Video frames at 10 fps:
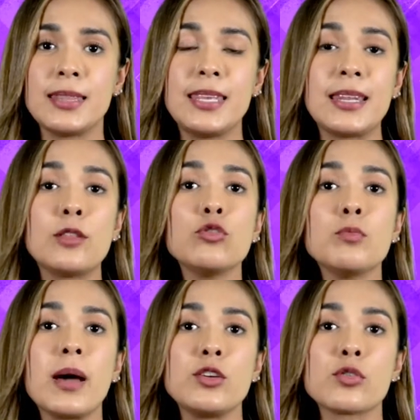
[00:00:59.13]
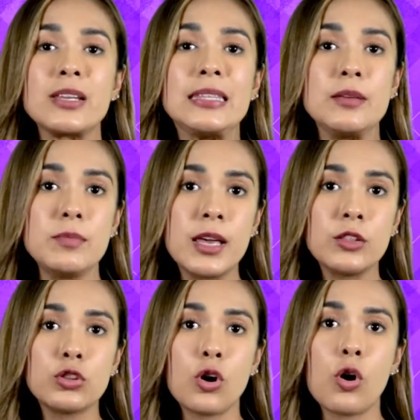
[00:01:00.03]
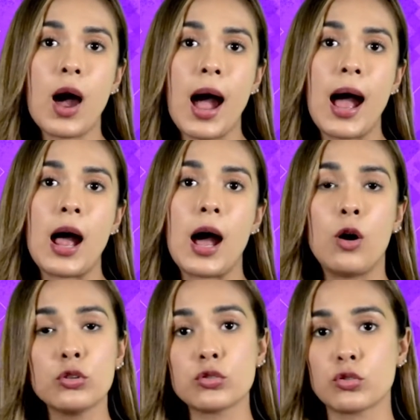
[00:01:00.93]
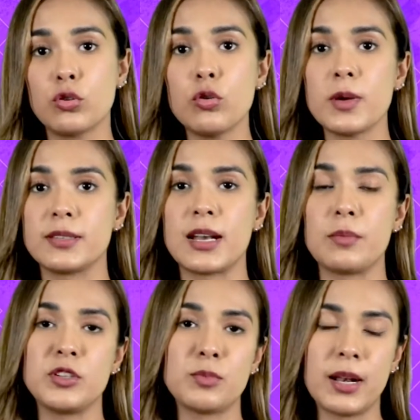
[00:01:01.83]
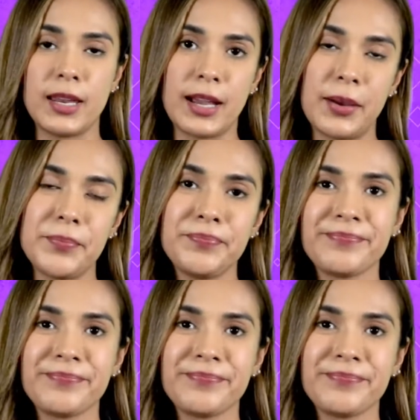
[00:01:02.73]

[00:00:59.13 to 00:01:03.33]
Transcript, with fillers: tienen un mayor rendimiento a otros clubes de la misma liga.